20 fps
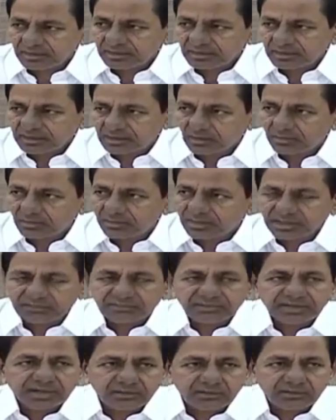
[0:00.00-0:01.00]
గవర్నమెంట్ ఆఫ్
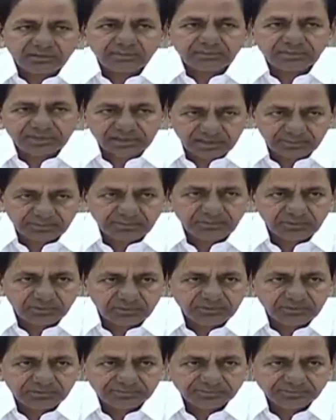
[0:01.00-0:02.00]
ఇండియా కూడా ఎప్పటికప్పుడు
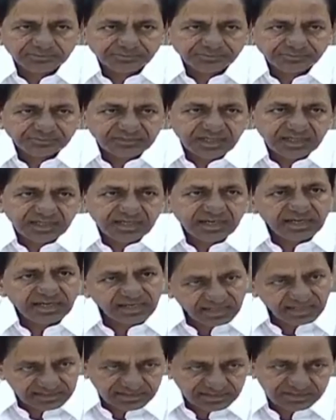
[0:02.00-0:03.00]
గైడ్
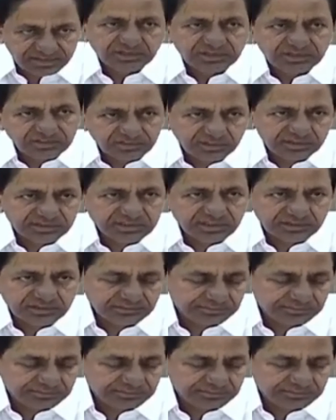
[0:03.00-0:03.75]
లైన్స్ ఇష్యూ చేస్తూ వచ్చారు